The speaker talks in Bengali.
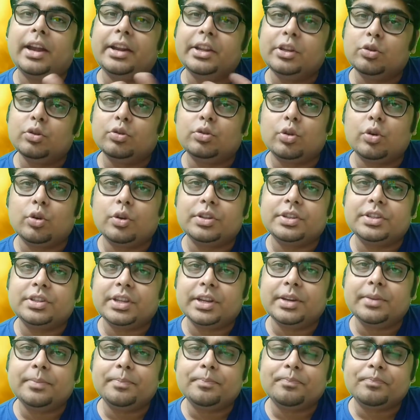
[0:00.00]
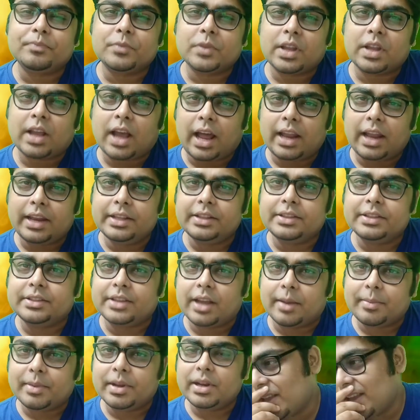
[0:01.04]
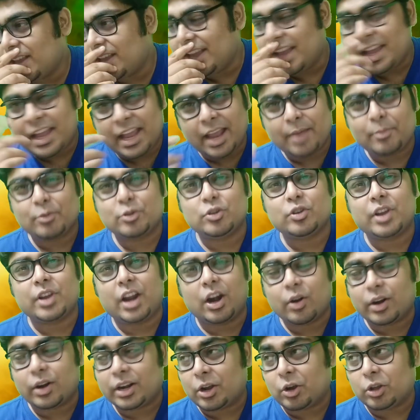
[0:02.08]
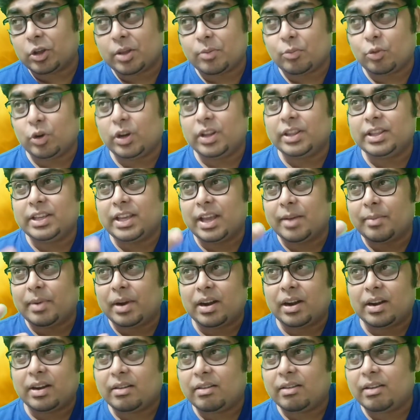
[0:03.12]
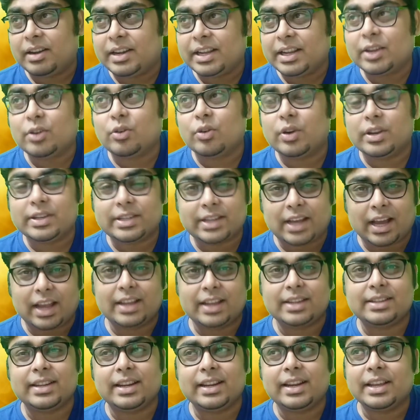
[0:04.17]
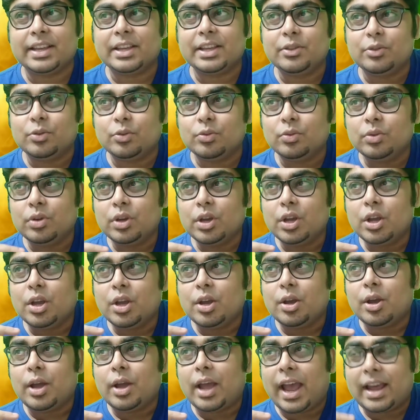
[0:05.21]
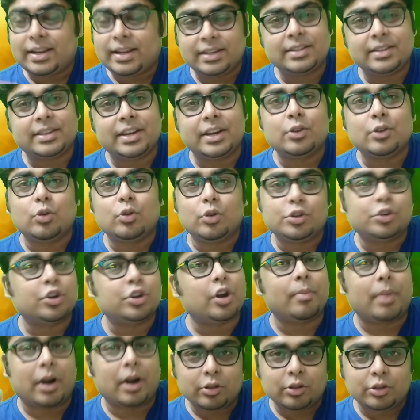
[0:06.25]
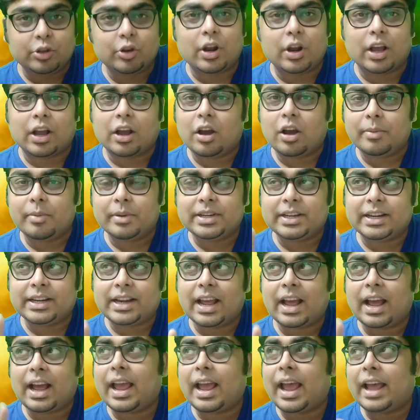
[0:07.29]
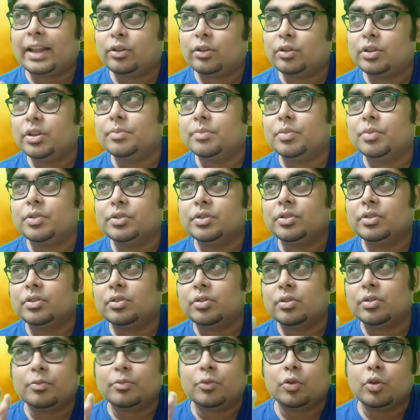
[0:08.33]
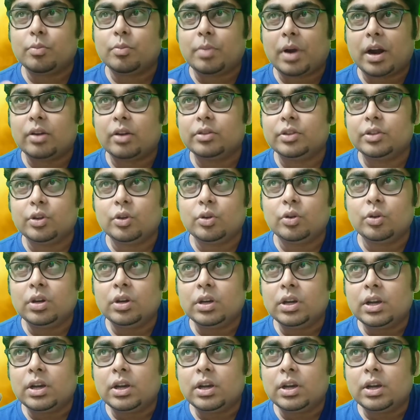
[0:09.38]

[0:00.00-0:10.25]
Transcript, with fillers: নিযুক্ত হচ্ছেন খালিদ জামিল এই প্রসঙ্গে আরও একটা কথা বলে দিই এবার ঠিক করেছে আইএসএলে কিন্তু অ্যাসিস্ট্যান্ট কোচ সব ভারতীয় রাখা হবে যেটা এতদিন পর্যন্ত কোনো ভারতীয়